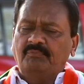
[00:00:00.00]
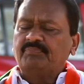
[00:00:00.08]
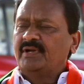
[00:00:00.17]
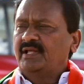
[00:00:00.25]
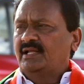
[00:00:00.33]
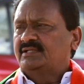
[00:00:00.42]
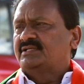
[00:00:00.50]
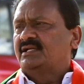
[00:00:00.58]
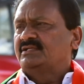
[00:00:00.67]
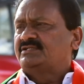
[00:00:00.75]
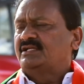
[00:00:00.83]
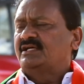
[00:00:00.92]
ఎప్పుడు
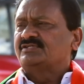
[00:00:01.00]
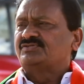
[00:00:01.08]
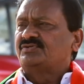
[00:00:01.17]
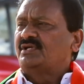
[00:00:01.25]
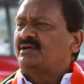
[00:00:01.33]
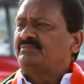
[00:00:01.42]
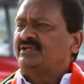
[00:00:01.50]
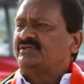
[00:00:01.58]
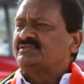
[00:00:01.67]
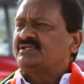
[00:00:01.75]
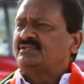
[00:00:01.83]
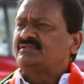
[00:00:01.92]
ఎలక్షన్ వచ్చినా సునామీ
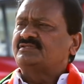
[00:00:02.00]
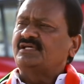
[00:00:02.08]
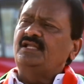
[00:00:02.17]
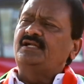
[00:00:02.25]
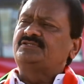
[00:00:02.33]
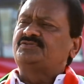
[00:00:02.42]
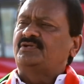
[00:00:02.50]
వస్తుంది సైలెంట్